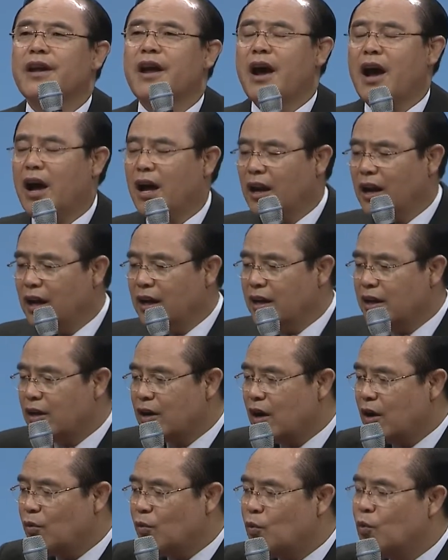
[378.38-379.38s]

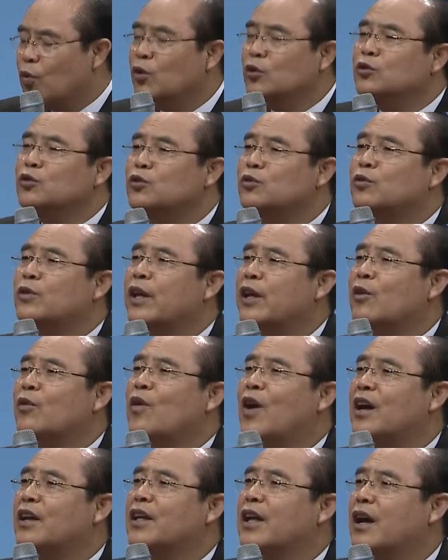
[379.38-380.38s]
하나님과 원수된
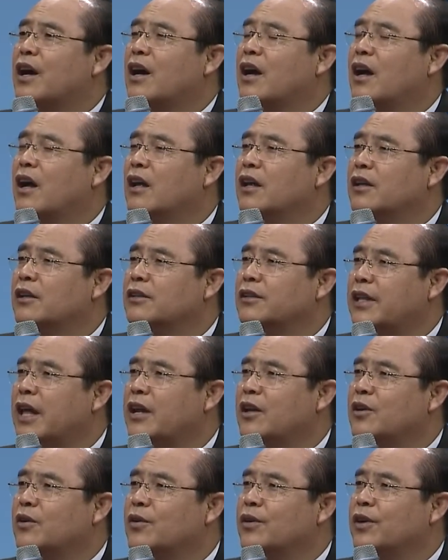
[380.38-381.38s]
관계가
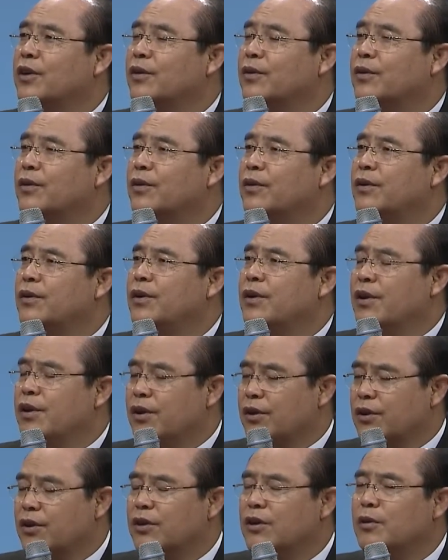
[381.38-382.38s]
된 거예요.
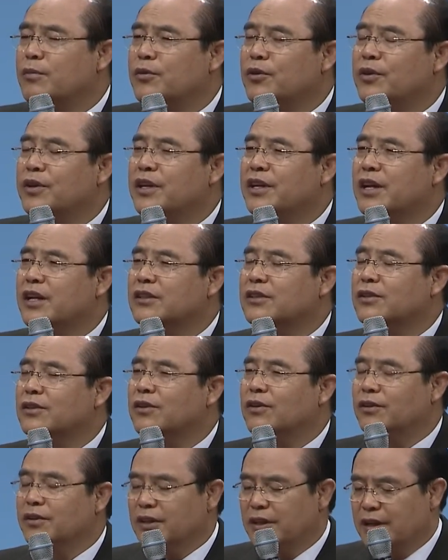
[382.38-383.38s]
그러므로
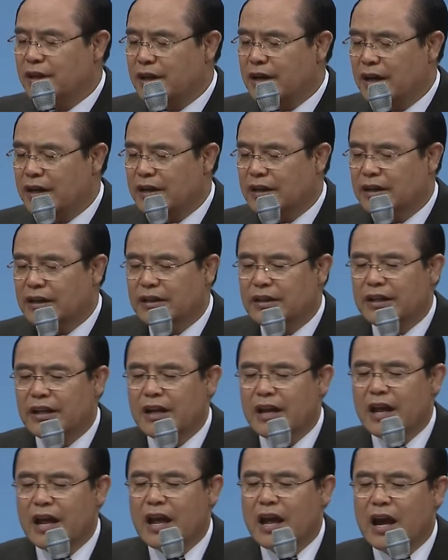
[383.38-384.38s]
인해서 인간은
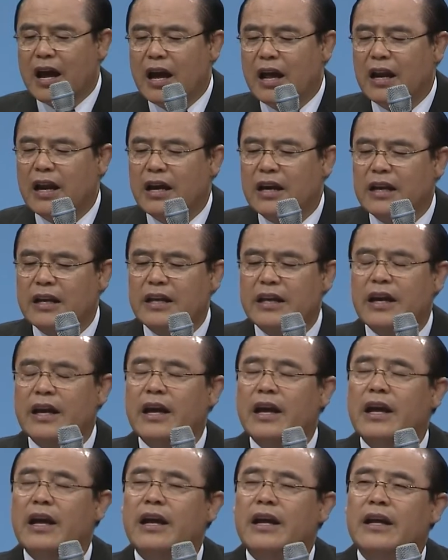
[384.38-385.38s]

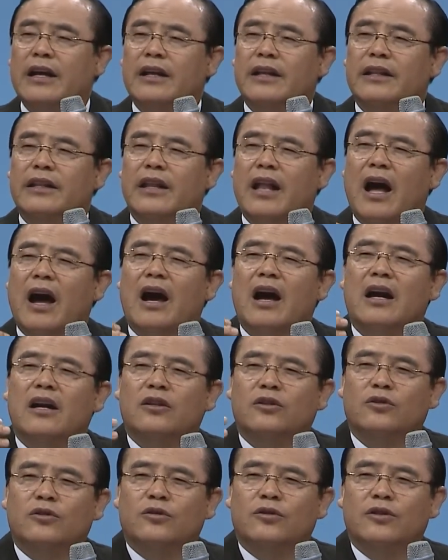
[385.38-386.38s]
하나님께 나갈
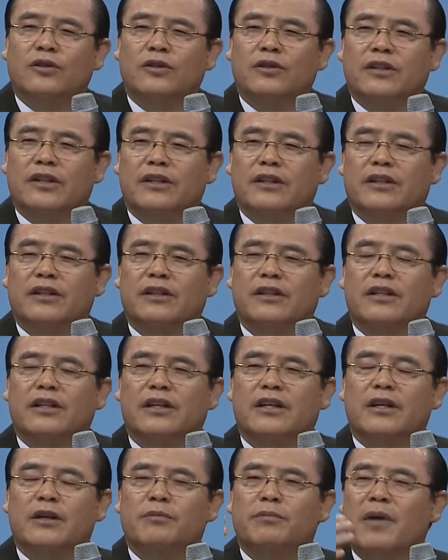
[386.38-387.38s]
수 있는
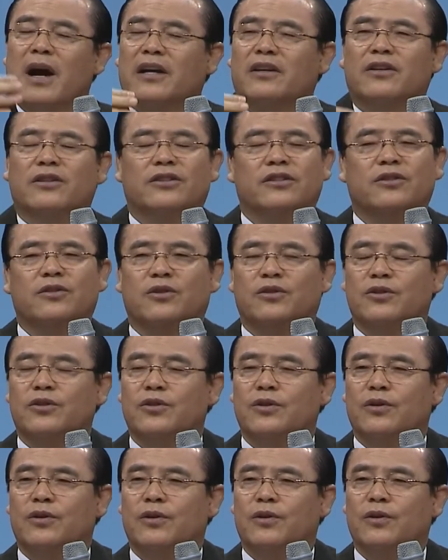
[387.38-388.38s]
길이 막혀진
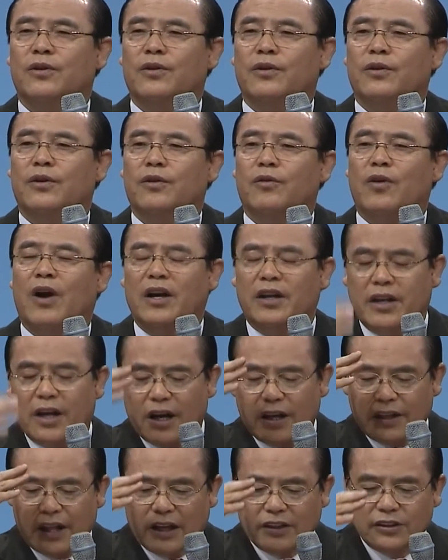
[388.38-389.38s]
거죠.
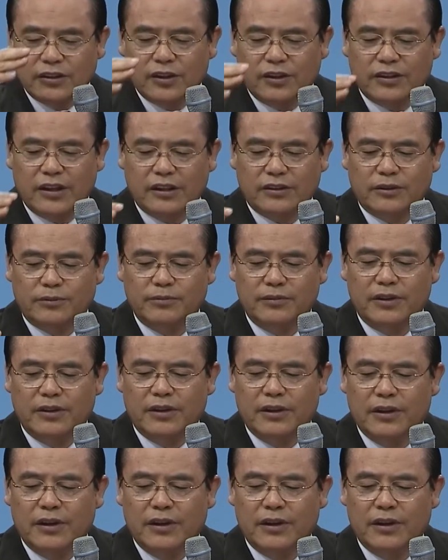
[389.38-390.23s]
관계가 단절됐습니다.